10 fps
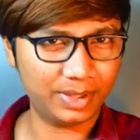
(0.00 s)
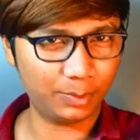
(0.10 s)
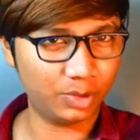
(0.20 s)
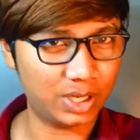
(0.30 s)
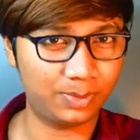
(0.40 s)

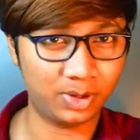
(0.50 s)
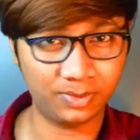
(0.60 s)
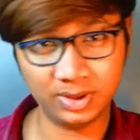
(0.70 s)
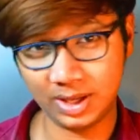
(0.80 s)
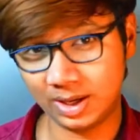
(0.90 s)
बस आपको
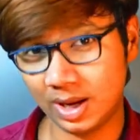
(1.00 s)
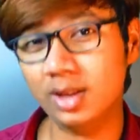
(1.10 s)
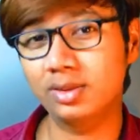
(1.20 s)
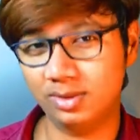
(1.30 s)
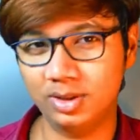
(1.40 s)
चैप्टर वन
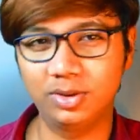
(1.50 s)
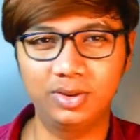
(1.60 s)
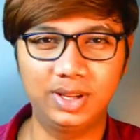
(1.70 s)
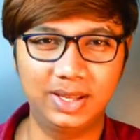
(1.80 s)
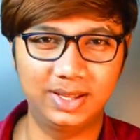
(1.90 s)
देखना
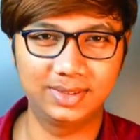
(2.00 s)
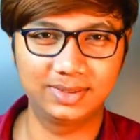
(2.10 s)
जरूरी